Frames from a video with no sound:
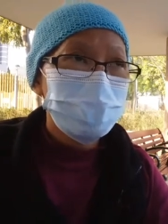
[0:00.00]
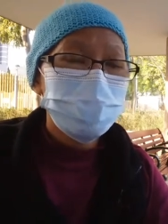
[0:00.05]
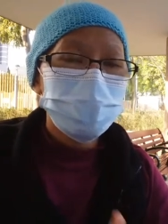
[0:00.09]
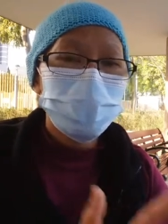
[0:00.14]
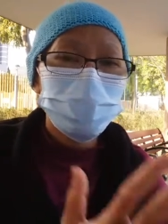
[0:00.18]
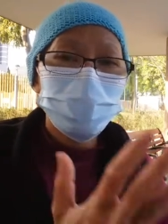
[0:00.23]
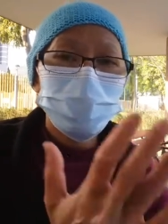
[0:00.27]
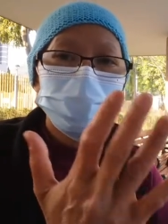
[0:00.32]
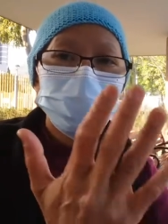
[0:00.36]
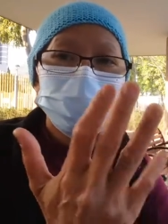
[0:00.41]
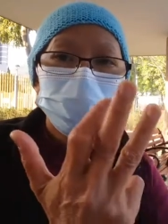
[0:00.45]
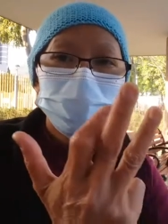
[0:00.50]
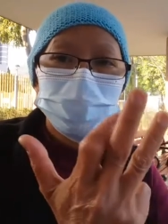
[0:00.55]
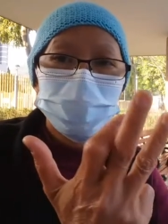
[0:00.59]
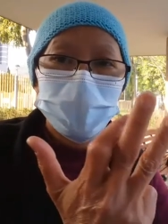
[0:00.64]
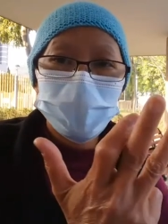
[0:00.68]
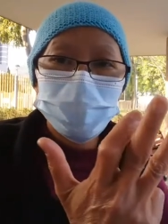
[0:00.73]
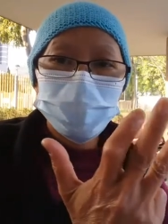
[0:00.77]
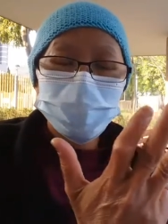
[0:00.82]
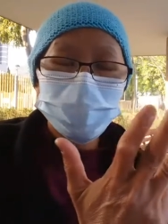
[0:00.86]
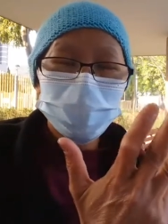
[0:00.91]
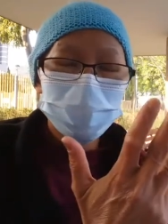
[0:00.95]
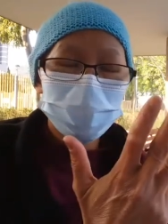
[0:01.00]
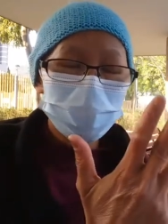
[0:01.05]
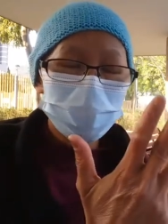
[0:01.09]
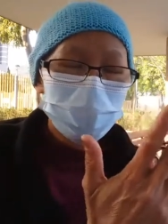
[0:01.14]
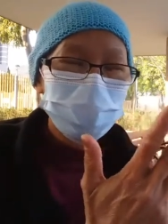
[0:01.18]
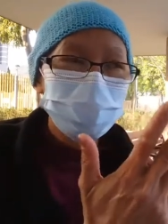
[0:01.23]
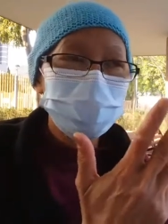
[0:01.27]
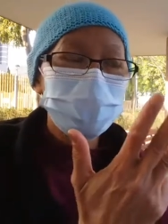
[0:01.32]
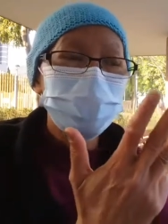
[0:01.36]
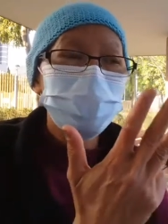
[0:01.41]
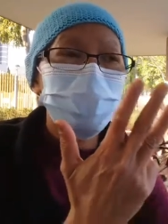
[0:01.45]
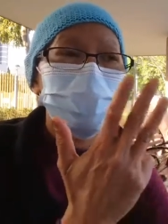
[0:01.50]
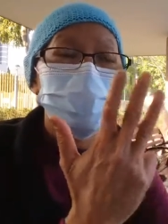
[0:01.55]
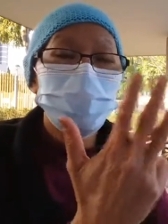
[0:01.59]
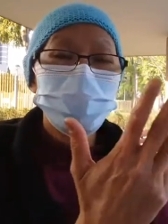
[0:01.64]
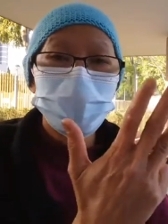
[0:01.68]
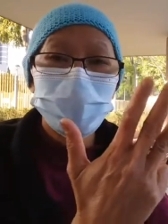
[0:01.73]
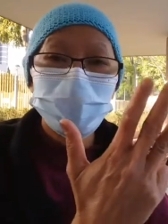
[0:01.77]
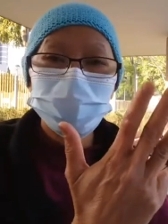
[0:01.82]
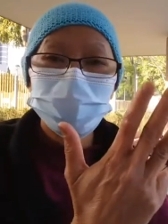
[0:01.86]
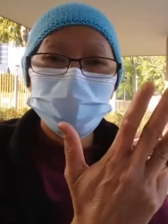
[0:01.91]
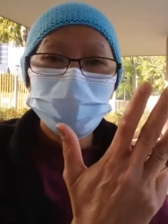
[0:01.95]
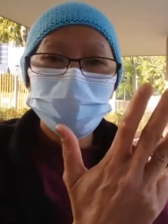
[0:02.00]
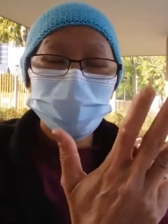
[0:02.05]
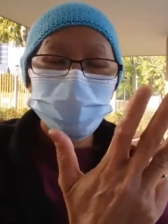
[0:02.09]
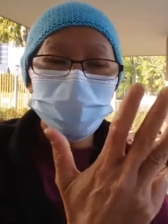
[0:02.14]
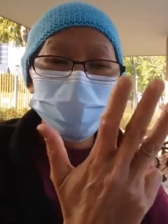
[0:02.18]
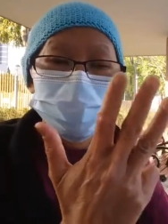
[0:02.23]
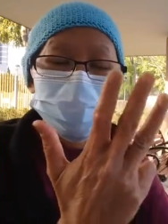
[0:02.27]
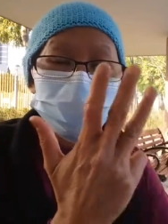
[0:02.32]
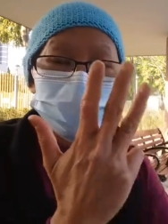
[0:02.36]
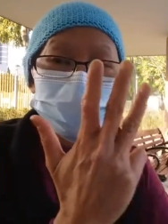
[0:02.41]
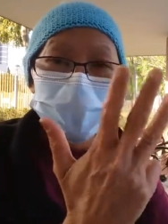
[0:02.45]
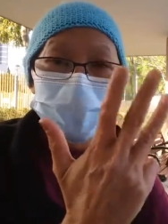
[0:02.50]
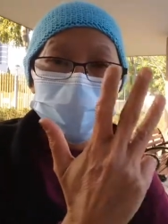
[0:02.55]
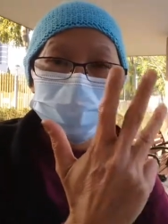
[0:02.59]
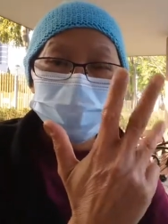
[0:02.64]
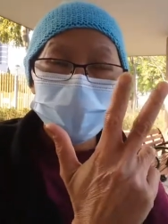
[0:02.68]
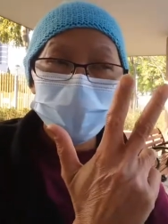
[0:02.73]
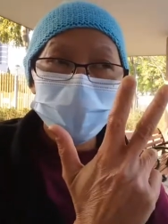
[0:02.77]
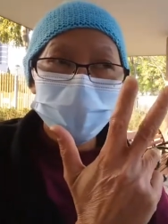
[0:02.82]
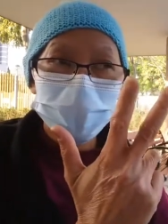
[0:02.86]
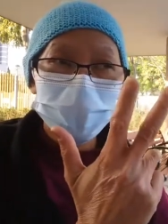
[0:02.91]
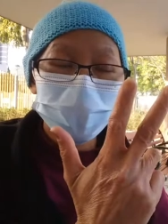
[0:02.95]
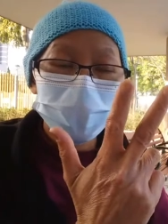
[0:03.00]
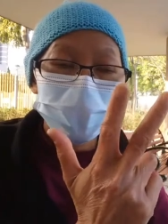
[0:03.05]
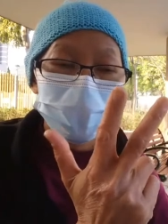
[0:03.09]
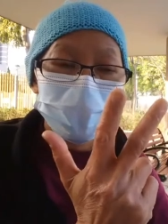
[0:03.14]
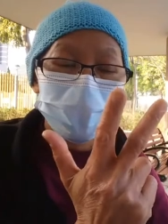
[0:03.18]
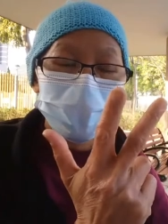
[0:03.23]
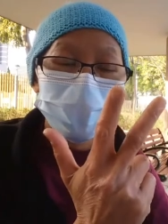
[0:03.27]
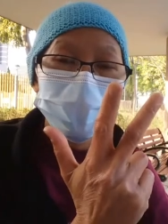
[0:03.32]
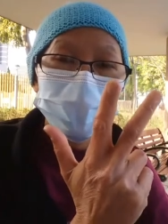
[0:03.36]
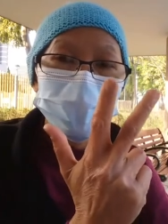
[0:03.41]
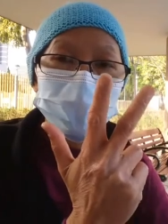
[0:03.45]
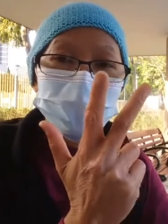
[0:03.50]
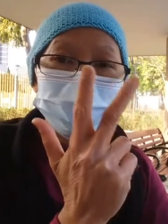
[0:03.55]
Satu dioperasi, satu dioperasi di kemoterapi ya.